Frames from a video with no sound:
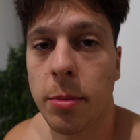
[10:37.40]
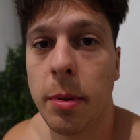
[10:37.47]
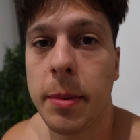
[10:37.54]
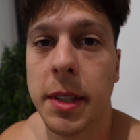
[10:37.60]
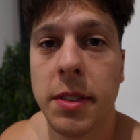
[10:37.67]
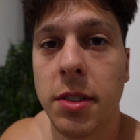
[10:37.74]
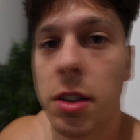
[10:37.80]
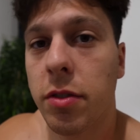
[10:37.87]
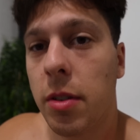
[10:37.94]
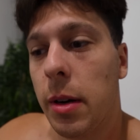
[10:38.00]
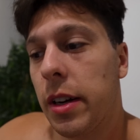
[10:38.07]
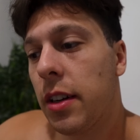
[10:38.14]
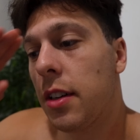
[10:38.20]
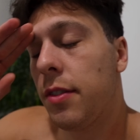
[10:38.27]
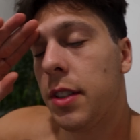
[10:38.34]
Schaut beim nächsten Video
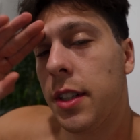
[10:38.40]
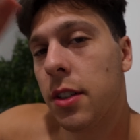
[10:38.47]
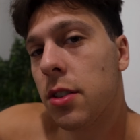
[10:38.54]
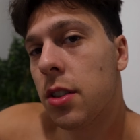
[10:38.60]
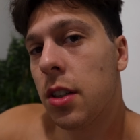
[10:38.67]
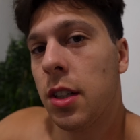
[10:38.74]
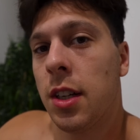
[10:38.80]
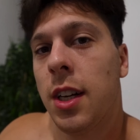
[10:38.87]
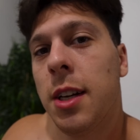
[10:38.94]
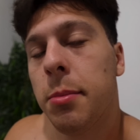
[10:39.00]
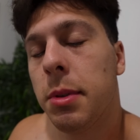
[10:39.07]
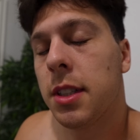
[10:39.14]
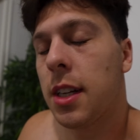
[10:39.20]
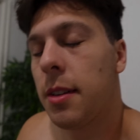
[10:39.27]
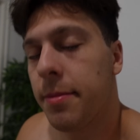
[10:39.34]
vorbei. Wir sehen uns.
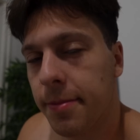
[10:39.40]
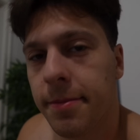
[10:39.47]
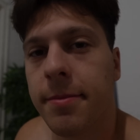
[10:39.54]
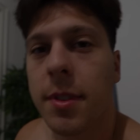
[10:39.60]
Bis dann.